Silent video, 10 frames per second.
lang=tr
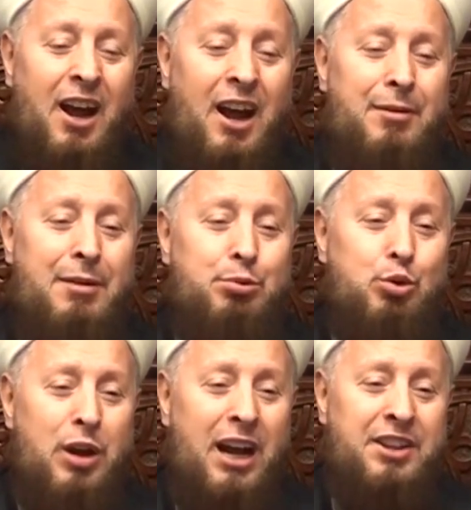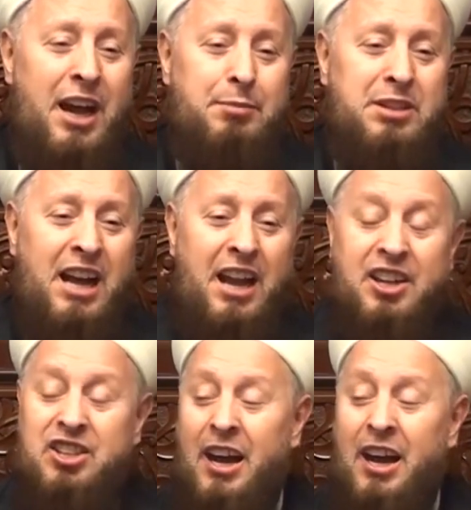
ama bugüne kadar bir tane